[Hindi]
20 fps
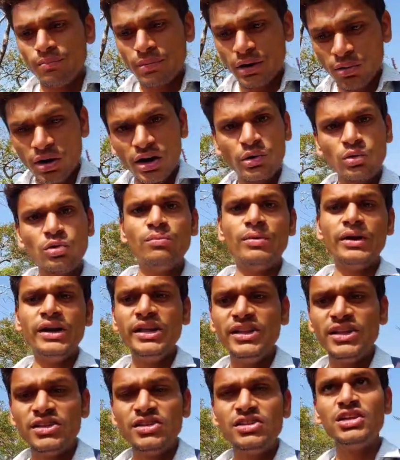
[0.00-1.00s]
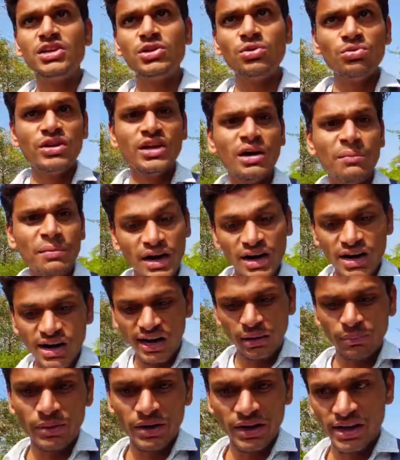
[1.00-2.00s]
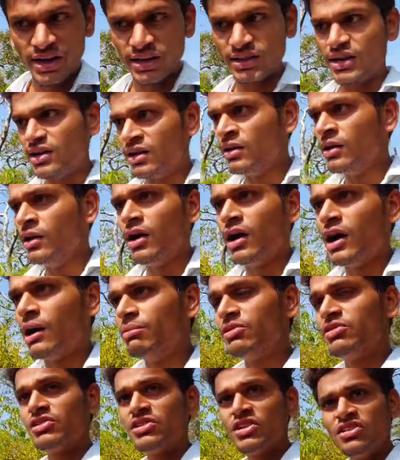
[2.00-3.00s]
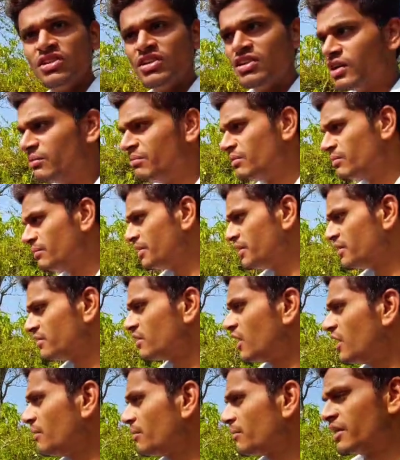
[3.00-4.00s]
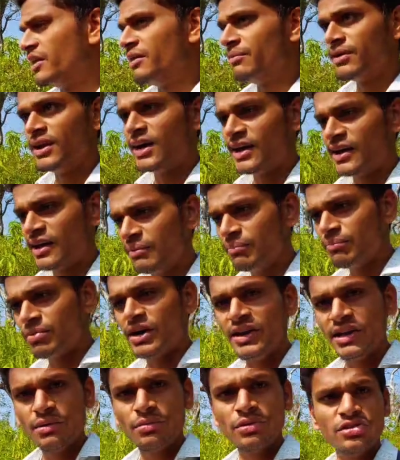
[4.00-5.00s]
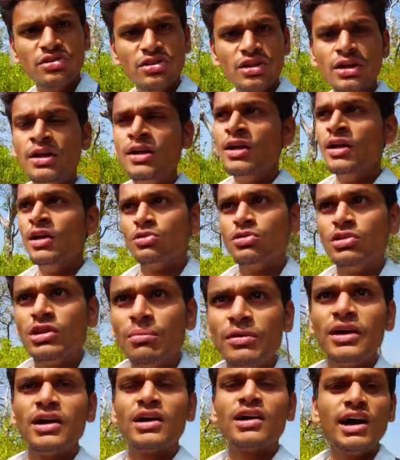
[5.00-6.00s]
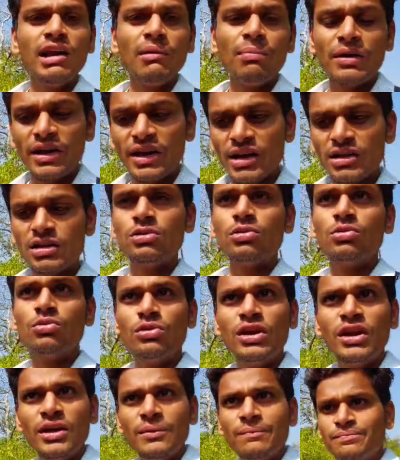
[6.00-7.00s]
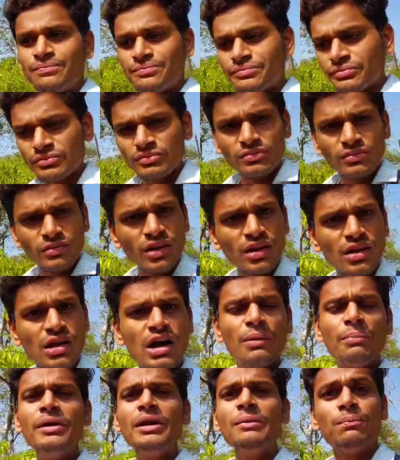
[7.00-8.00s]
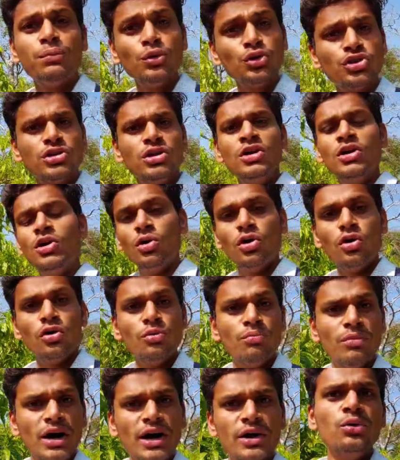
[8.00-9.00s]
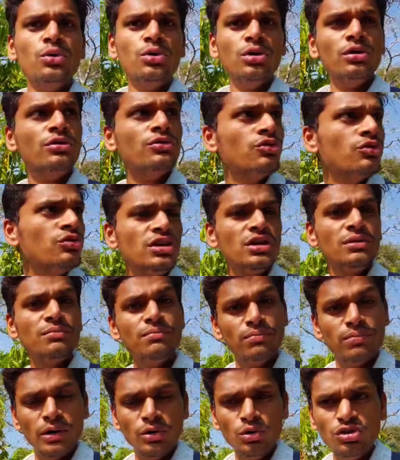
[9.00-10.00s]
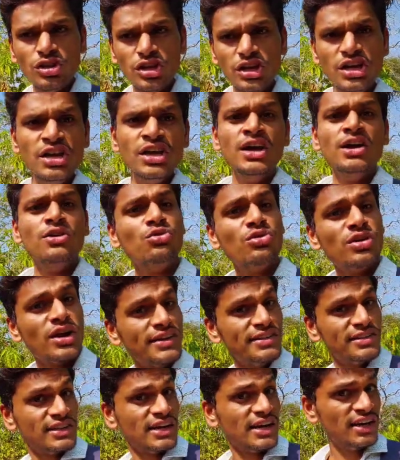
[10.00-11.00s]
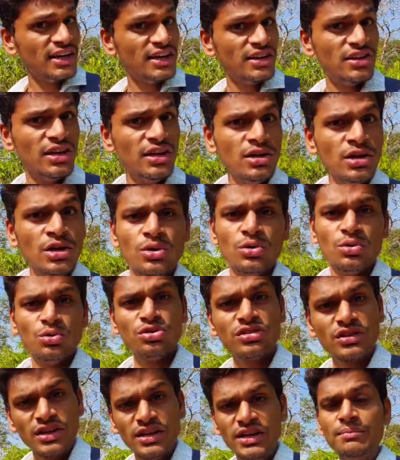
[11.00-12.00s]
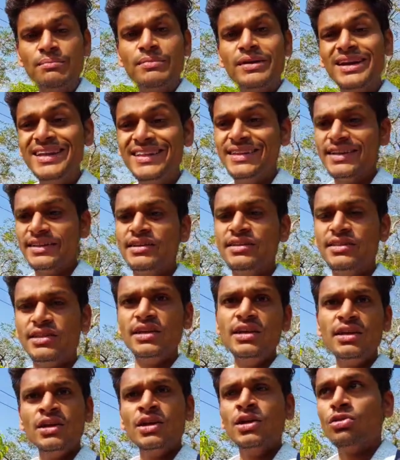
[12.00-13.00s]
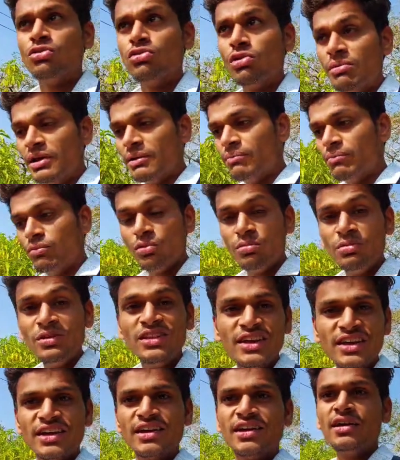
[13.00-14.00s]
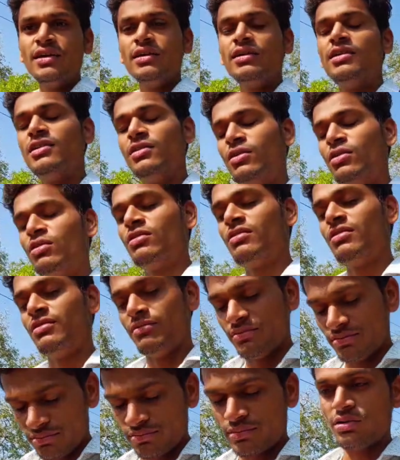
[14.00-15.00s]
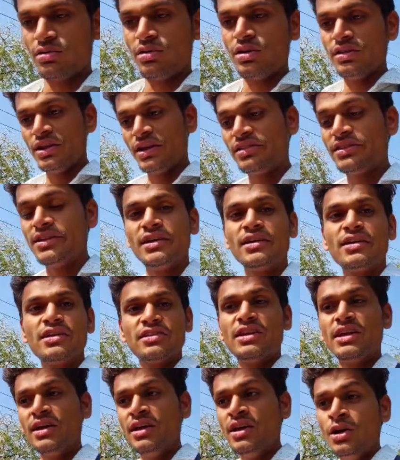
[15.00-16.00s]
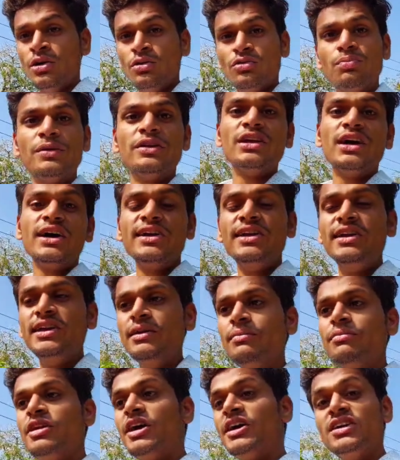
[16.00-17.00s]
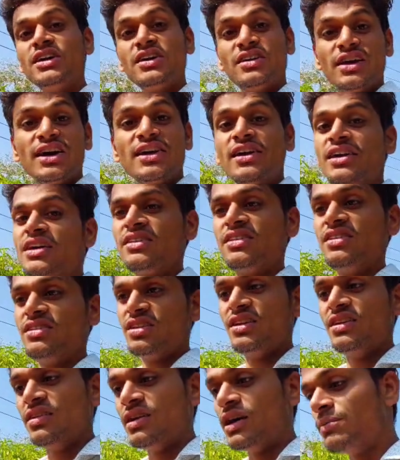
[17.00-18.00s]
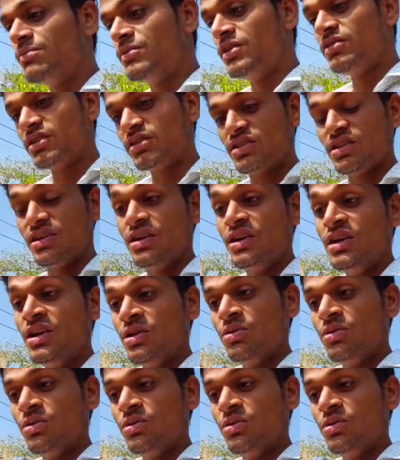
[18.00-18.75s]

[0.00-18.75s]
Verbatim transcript: भगवान को बलि दे दी थी क्योंकि यहाँ पे अकाल पड़ गया था आप देख सकते हैं इतनी गर्मी में भी ये सारे खिलफिला रहे हैं पानी की वजह से तो जब ये अकाल पड़ गया था तो उनने अपने पुत्र और मारू जो उनकी बहू थी जो राजस्थान की थी उसकी बलि दे दी थी तो अभी हम वो भी देखेंगे और भगवान देखते हैं कितने प्रजा के लिए राजा क्या क्या करते थे आप देख सकते हैं